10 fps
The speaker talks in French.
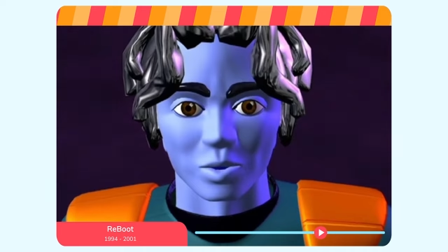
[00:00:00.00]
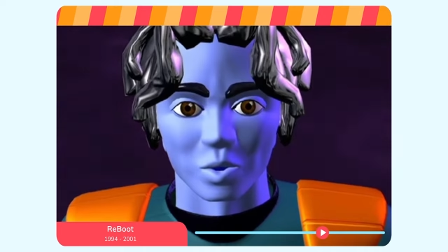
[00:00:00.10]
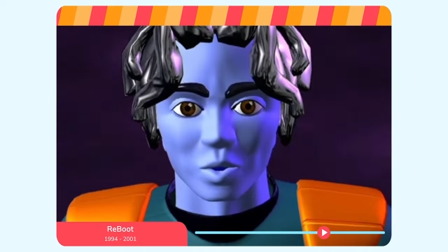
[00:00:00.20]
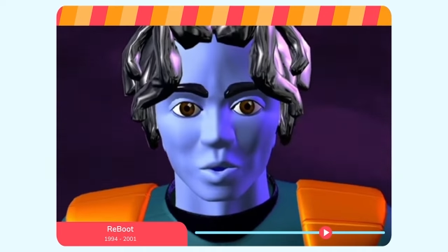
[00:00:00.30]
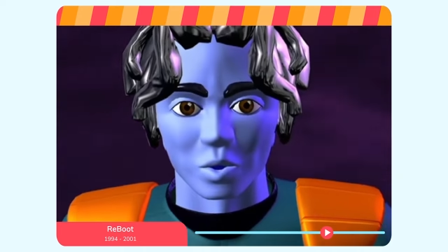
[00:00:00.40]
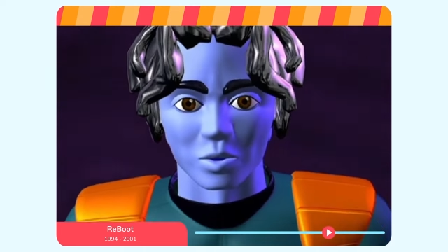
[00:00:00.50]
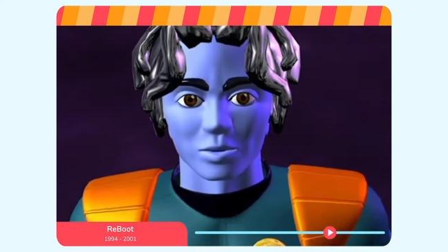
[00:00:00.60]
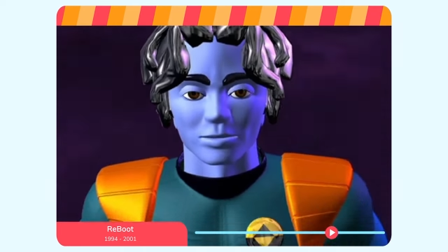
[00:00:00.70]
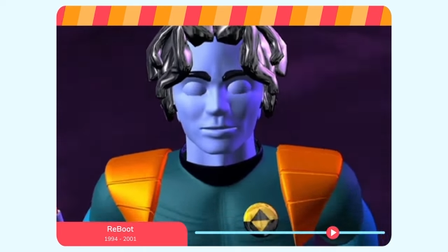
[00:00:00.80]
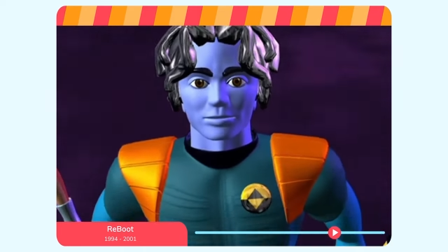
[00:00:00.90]
est vraiment sûr.
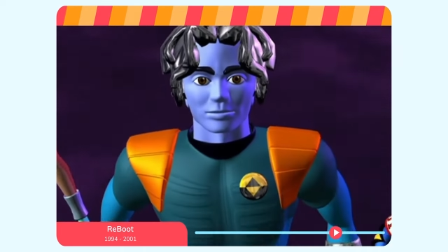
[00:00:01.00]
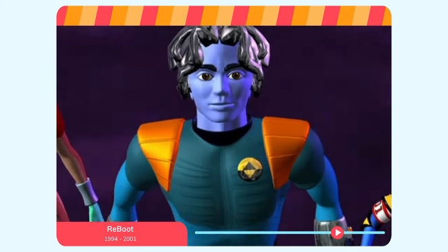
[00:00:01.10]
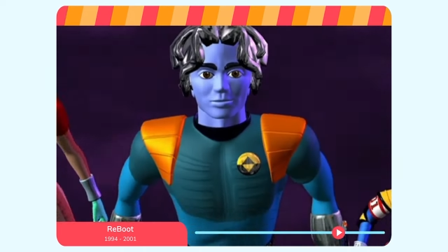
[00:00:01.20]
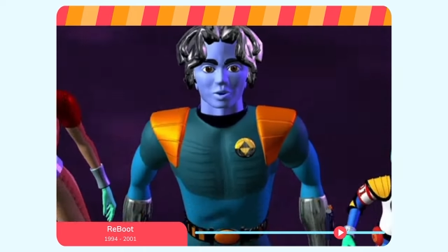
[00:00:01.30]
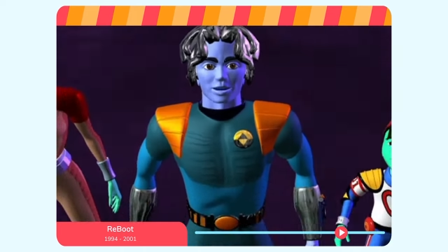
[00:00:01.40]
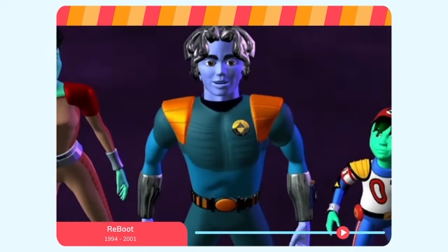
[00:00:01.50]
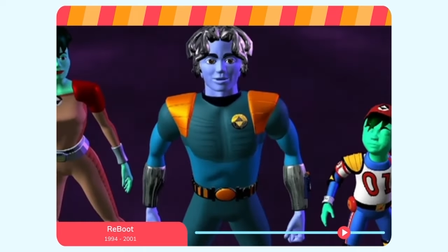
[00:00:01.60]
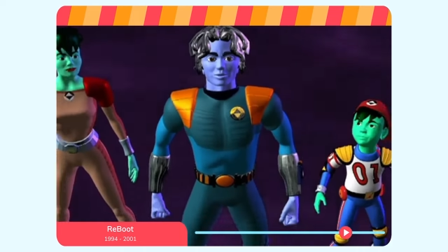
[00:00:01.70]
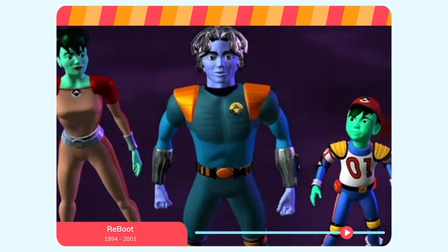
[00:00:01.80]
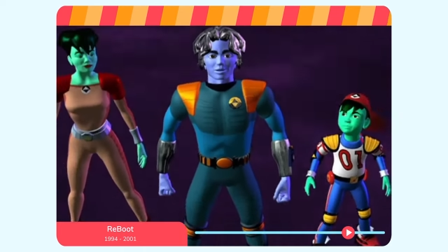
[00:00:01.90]
Mais
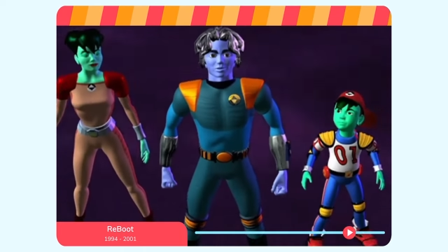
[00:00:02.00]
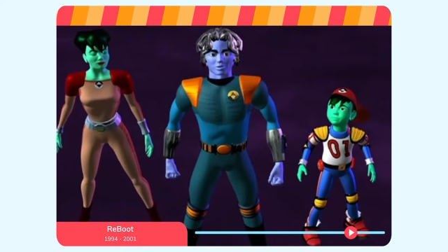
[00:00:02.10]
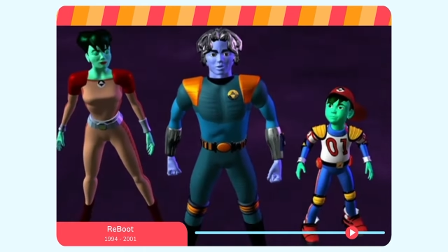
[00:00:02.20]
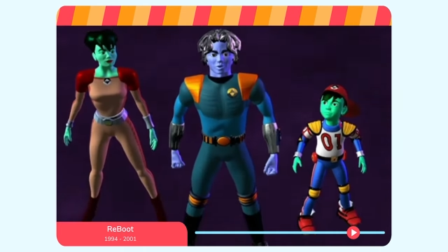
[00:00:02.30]
j'ai l'intention